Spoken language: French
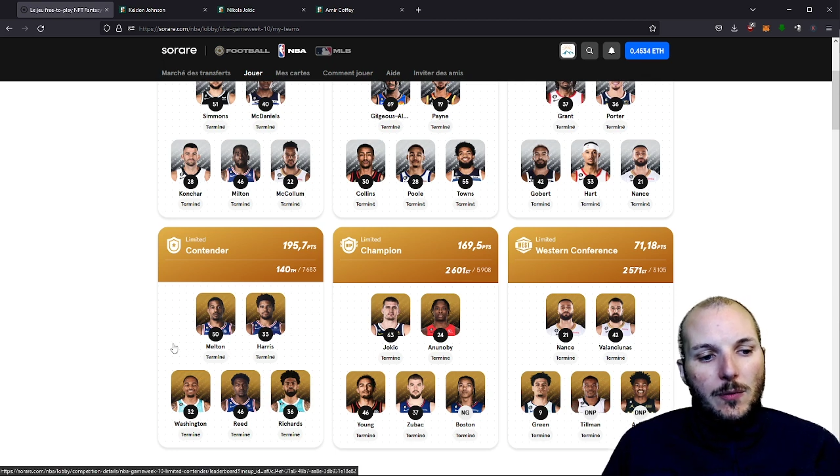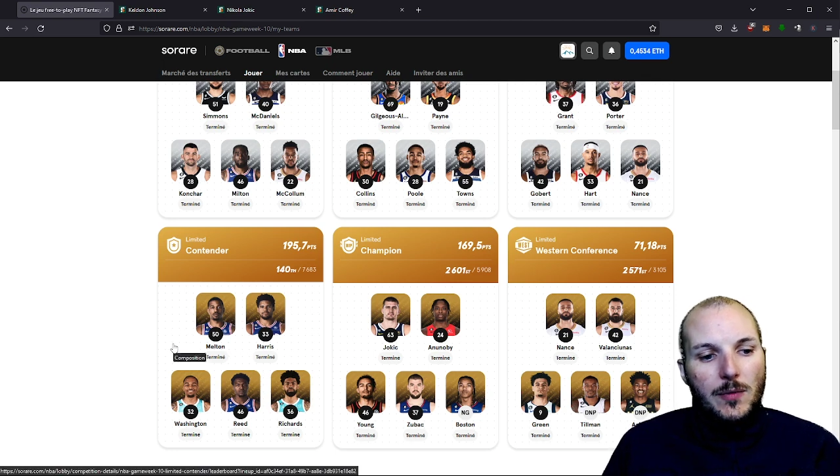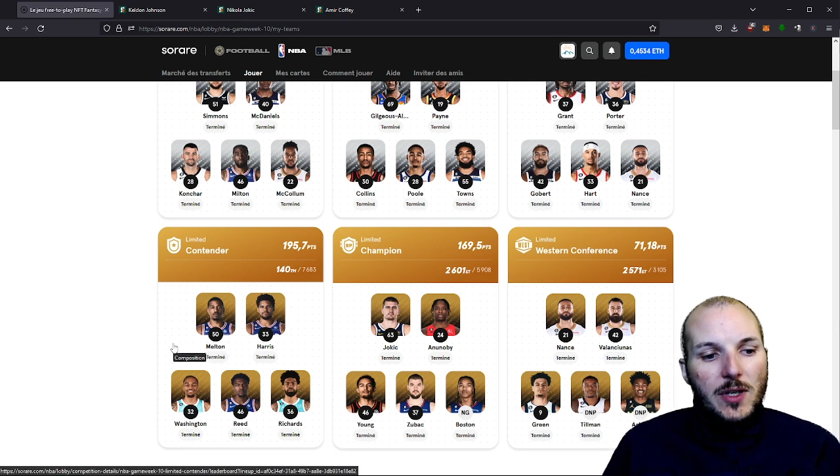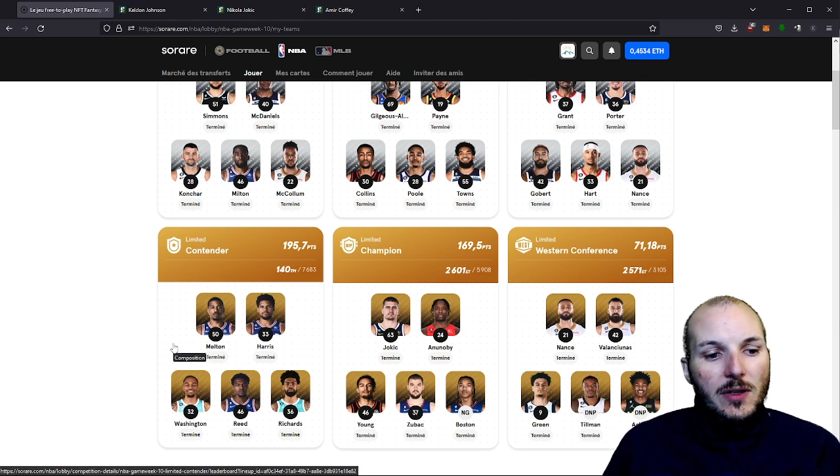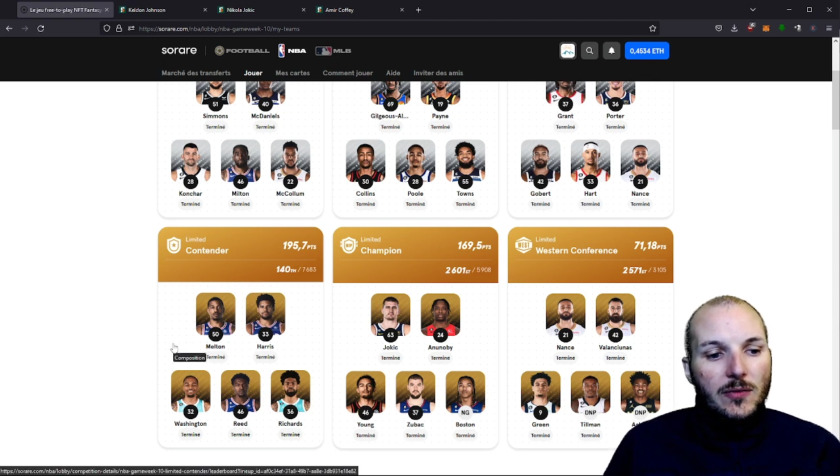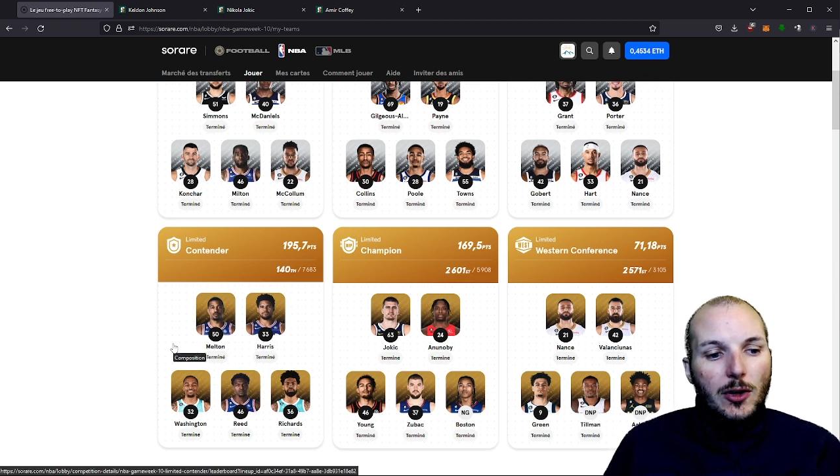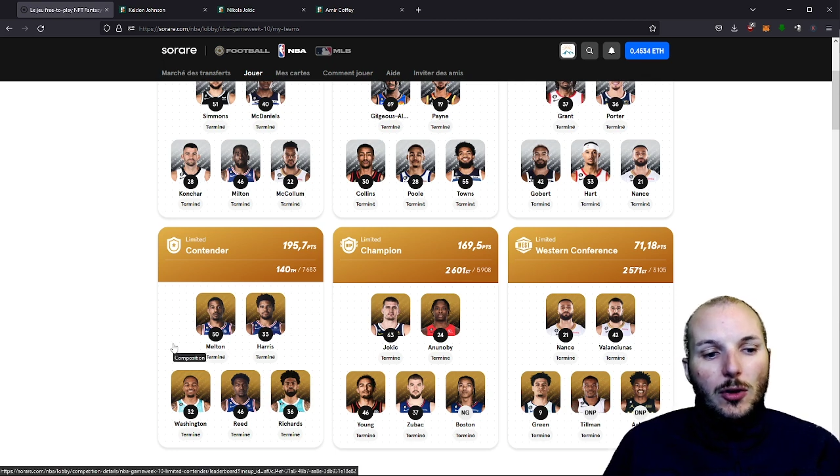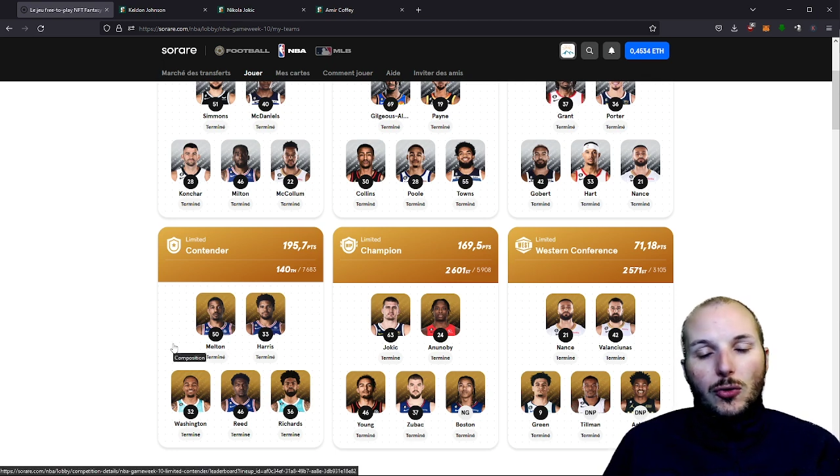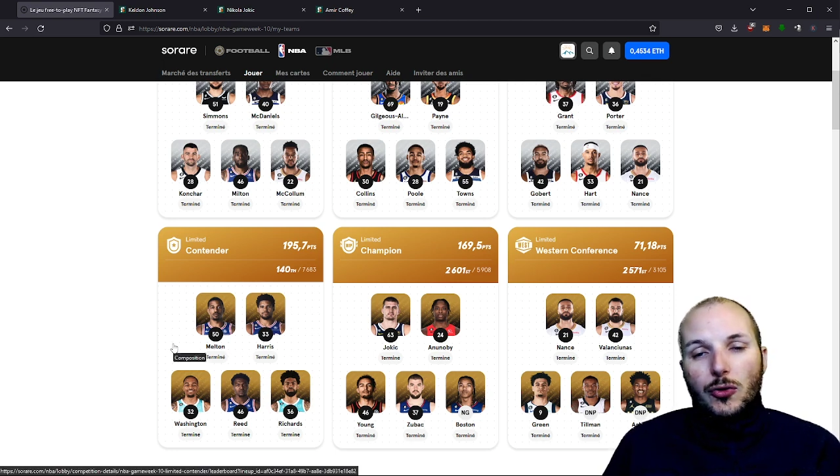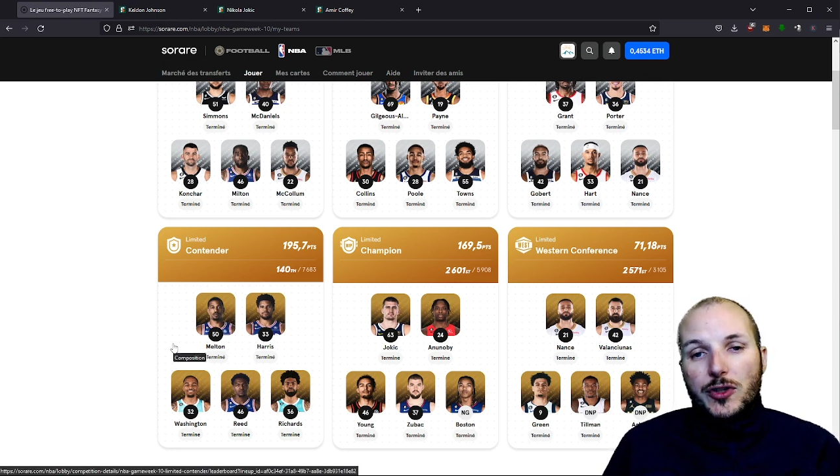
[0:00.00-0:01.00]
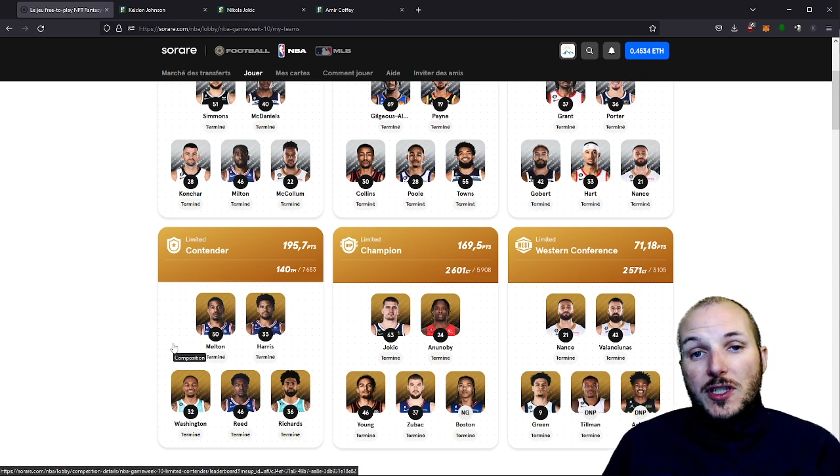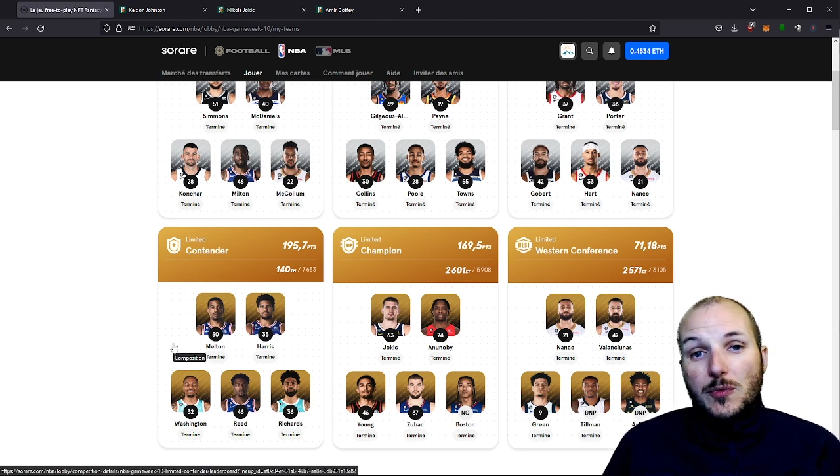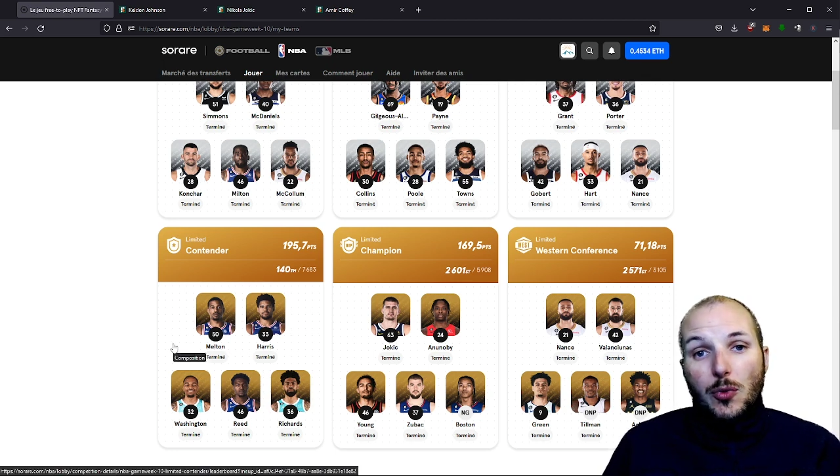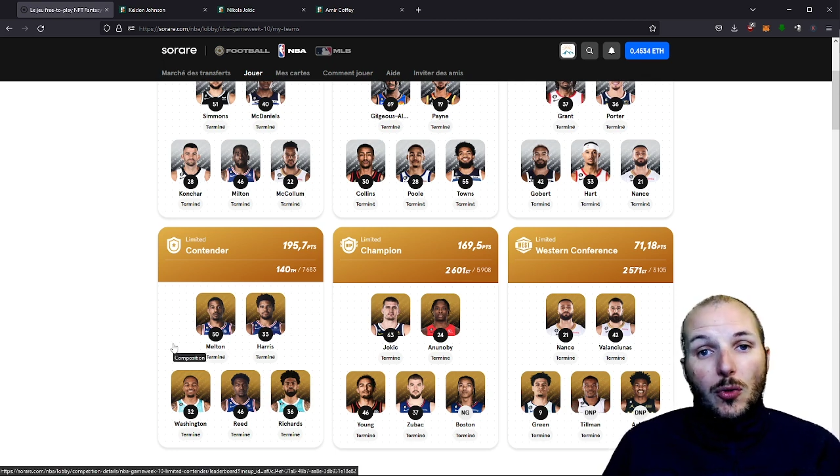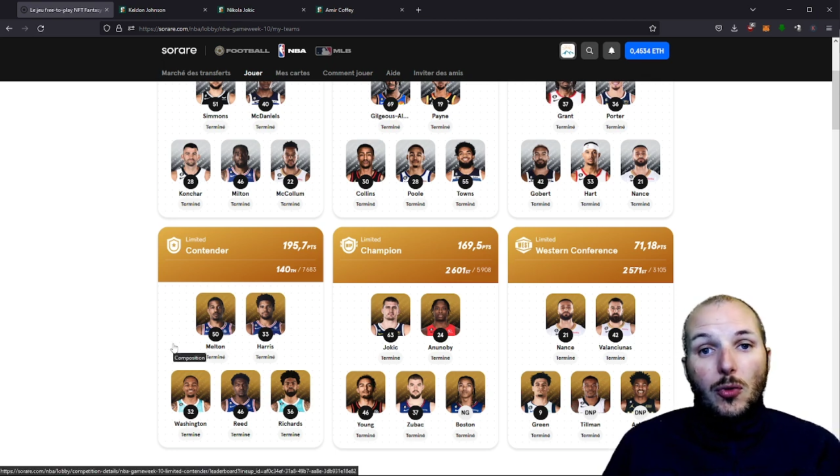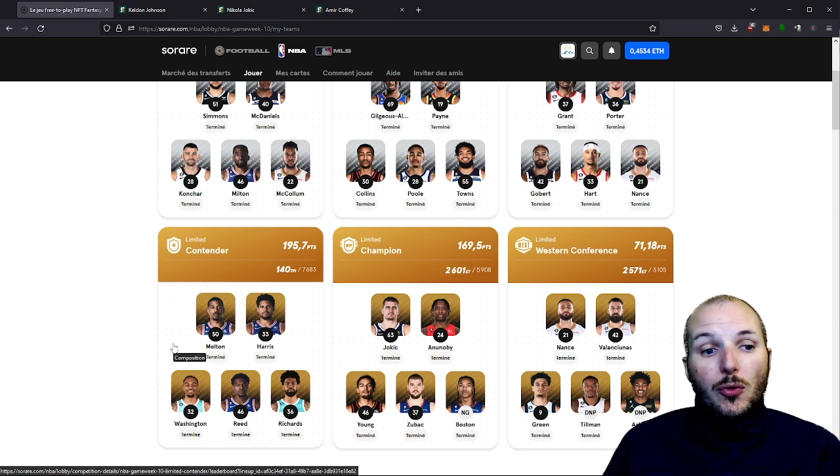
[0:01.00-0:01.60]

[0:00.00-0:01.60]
Mais voilà, en anticipant